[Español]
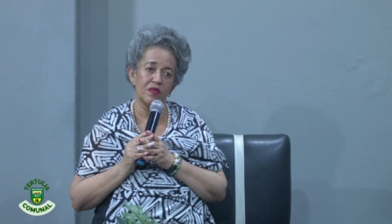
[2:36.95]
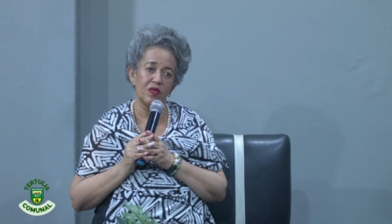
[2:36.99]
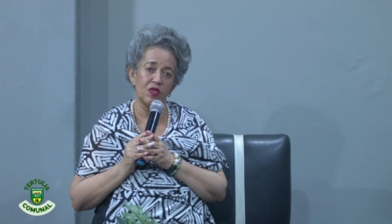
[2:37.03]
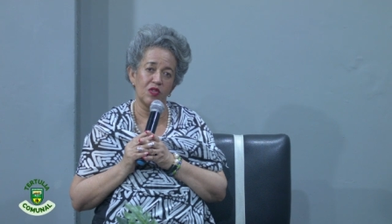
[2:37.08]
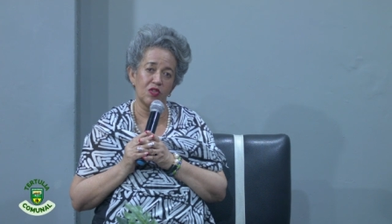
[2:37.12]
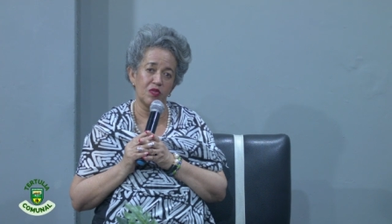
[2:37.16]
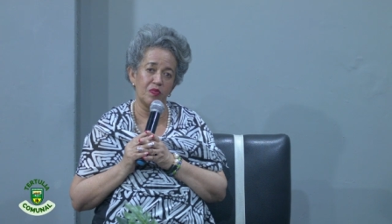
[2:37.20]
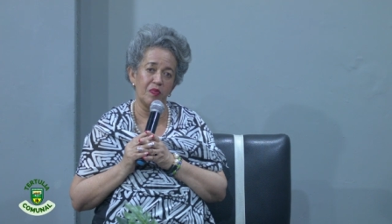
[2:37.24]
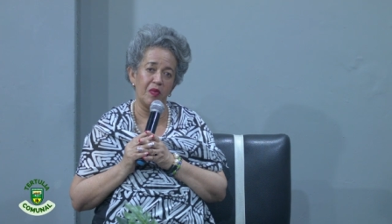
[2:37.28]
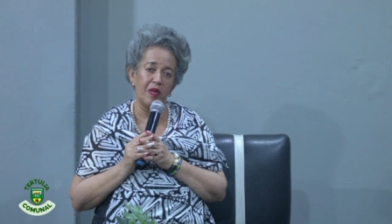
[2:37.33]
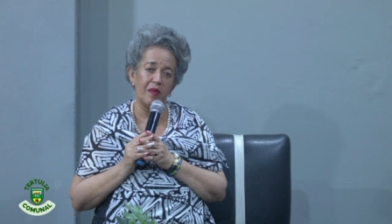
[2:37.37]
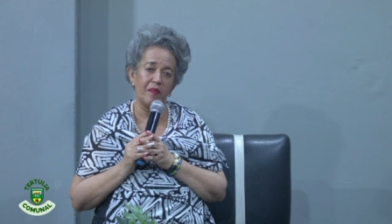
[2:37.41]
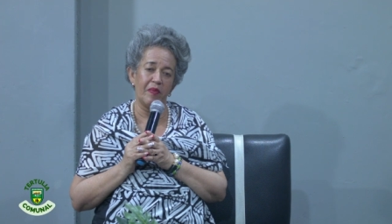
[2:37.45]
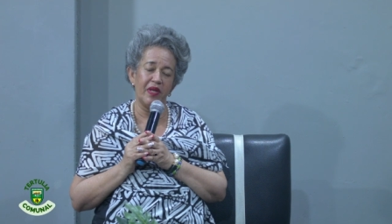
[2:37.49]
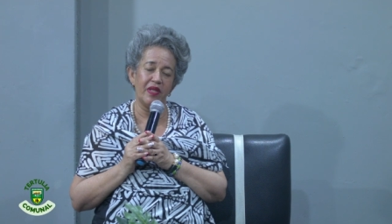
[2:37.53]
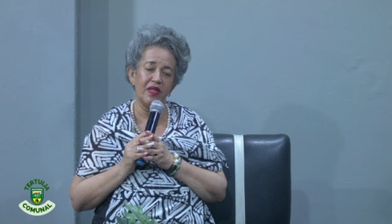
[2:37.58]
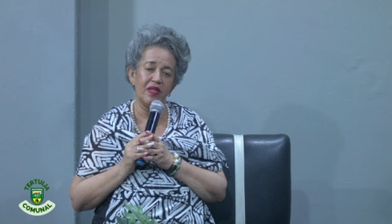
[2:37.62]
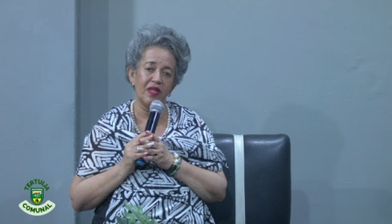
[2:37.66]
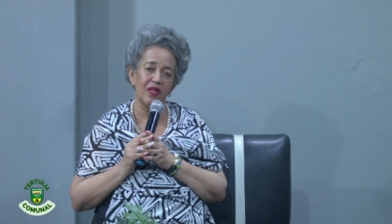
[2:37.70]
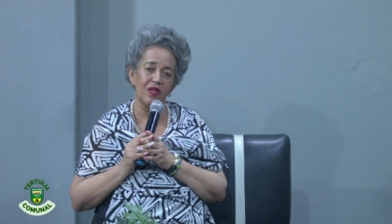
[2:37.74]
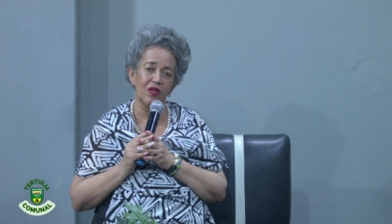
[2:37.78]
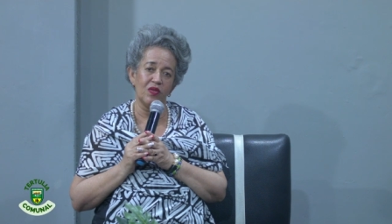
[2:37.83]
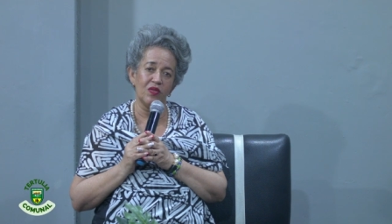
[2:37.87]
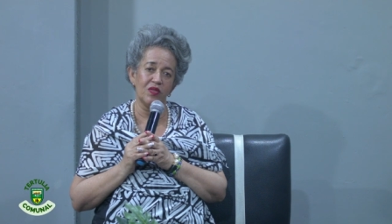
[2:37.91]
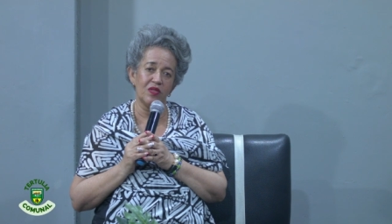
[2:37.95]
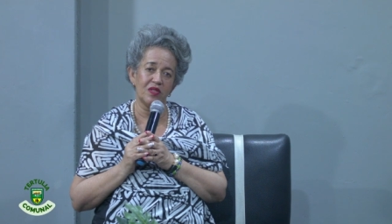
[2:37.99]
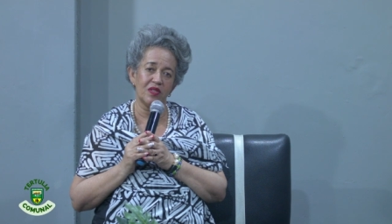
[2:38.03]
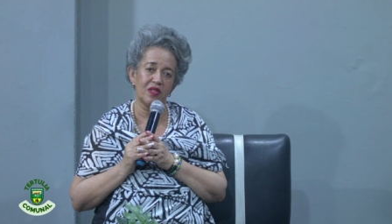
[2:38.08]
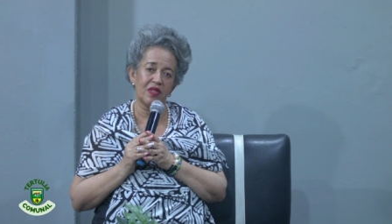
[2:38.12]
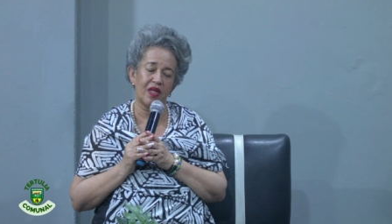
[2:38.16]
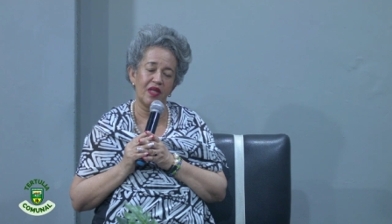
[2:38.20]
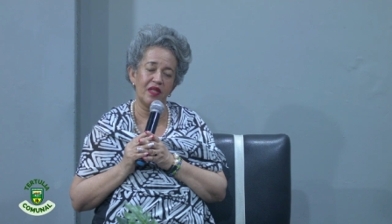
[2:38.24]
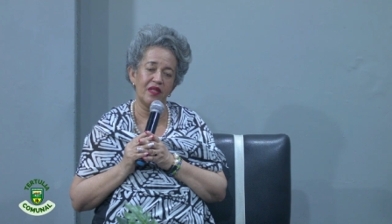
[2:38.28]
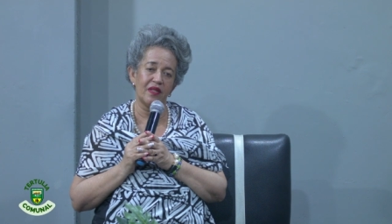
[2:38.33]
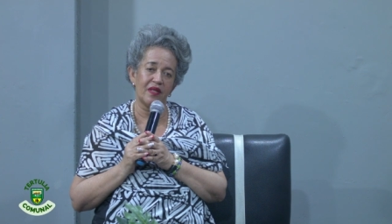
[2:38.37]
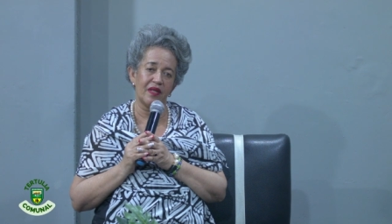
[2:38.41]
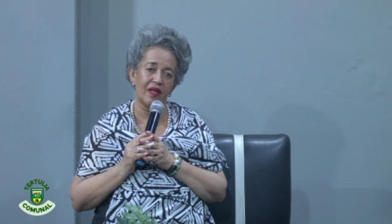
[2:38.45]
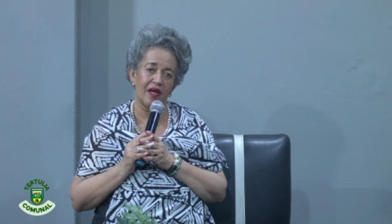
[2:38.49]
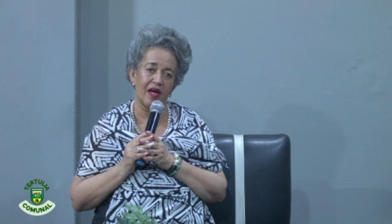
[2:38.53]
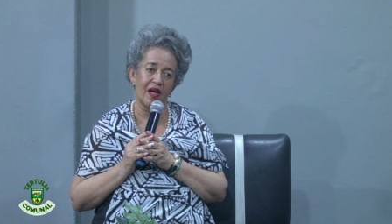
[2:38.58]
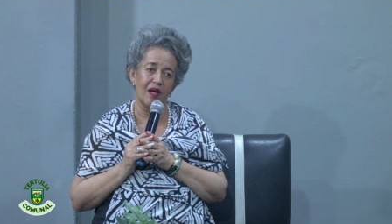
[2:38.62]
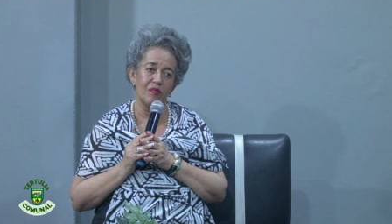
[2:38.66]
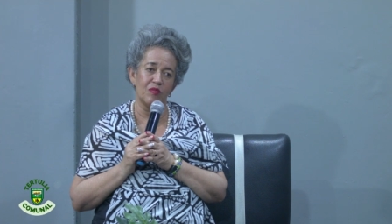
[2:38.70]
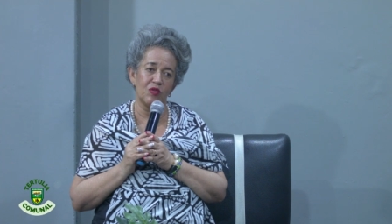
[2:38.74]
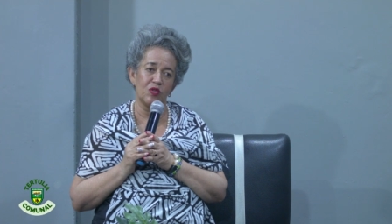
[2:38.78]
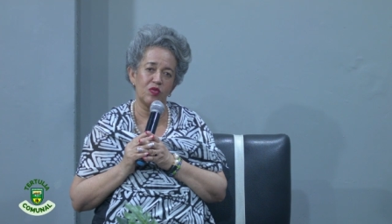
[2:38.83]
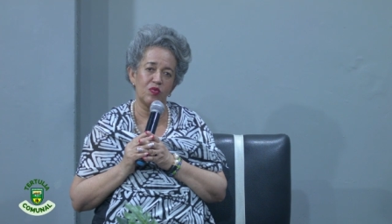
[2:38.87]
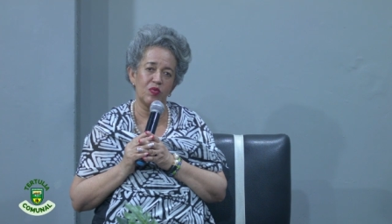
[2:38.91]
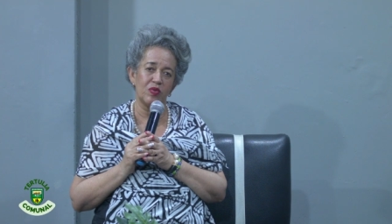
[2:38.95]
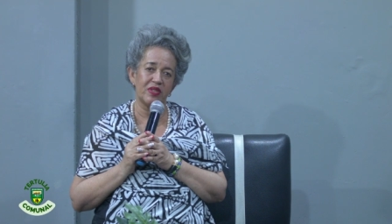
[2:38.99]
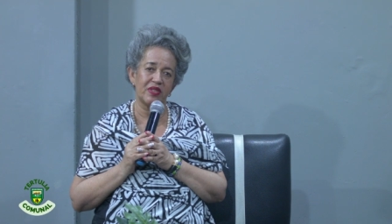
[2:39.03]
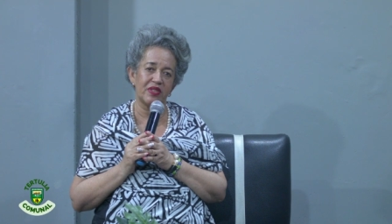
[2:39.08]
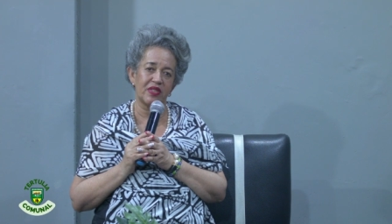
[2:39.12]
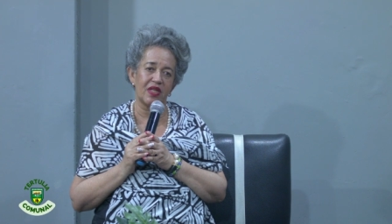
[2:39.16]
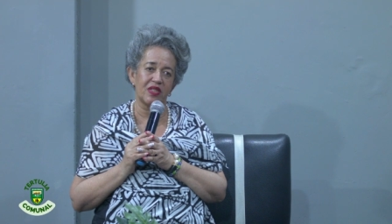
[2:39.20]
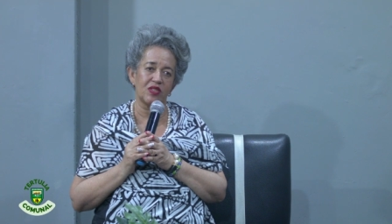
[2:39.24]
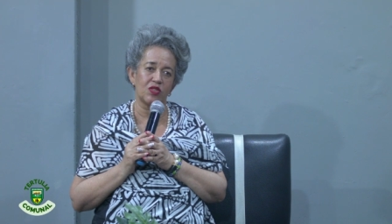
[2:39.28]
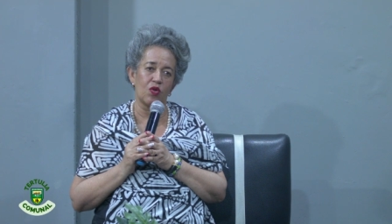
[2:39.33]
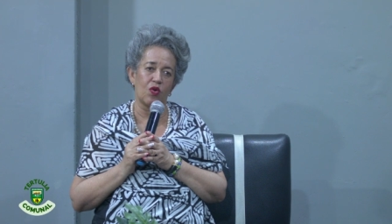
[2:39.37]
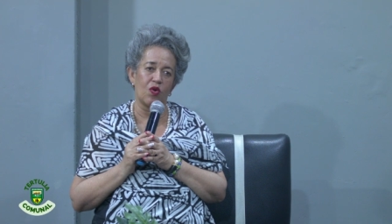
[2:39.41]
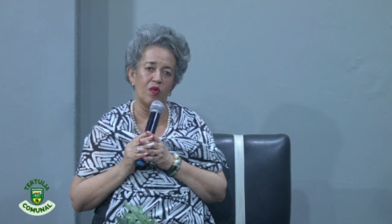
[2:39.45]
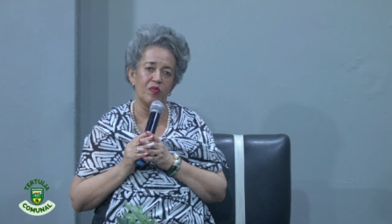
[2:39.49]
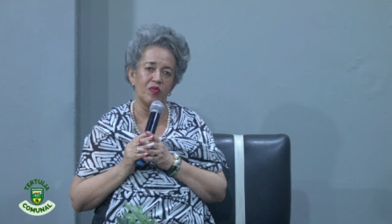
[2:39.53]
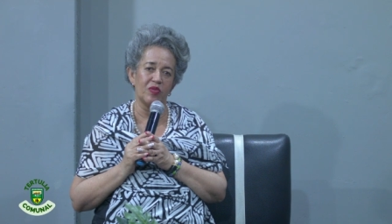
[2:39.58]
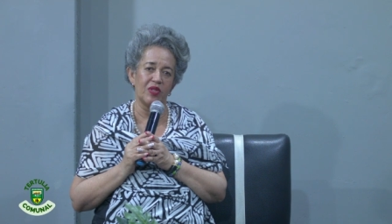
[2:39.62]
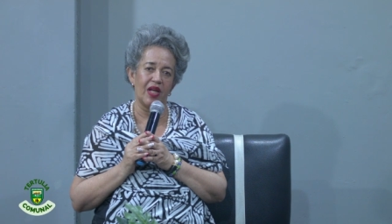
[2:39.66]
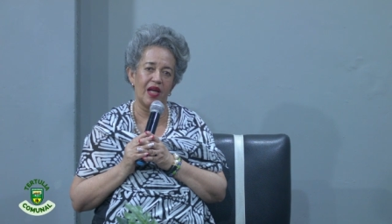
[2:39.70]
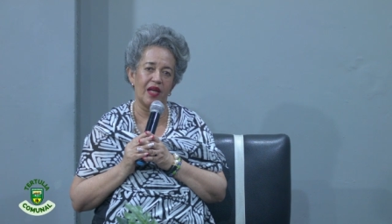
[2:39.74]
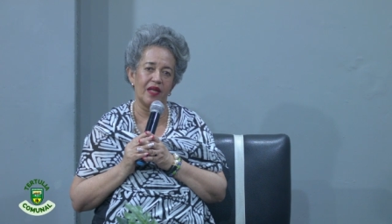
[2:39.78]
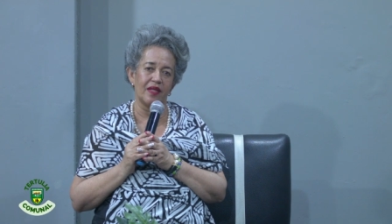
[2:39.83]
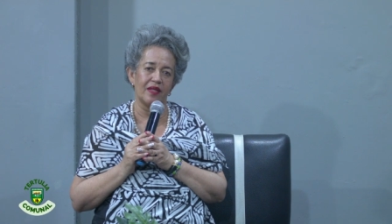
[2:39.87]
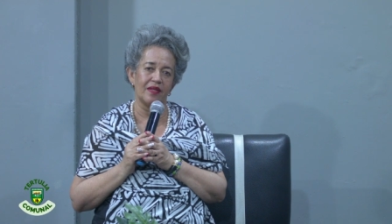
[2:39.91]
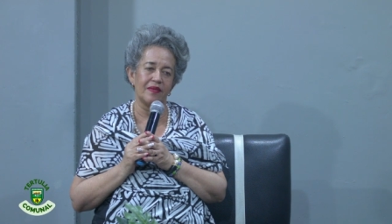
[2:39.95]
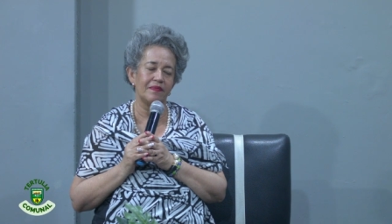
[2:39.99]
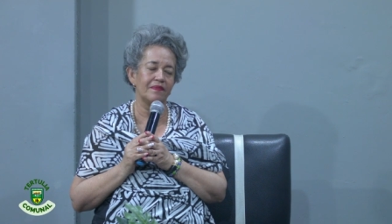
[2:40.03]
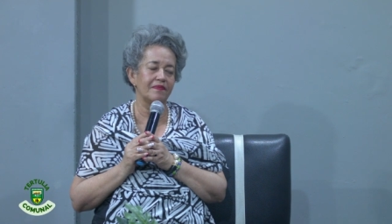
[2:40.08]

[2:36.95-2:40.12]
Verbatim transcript: 2022 que entregamos nuestra Comunal.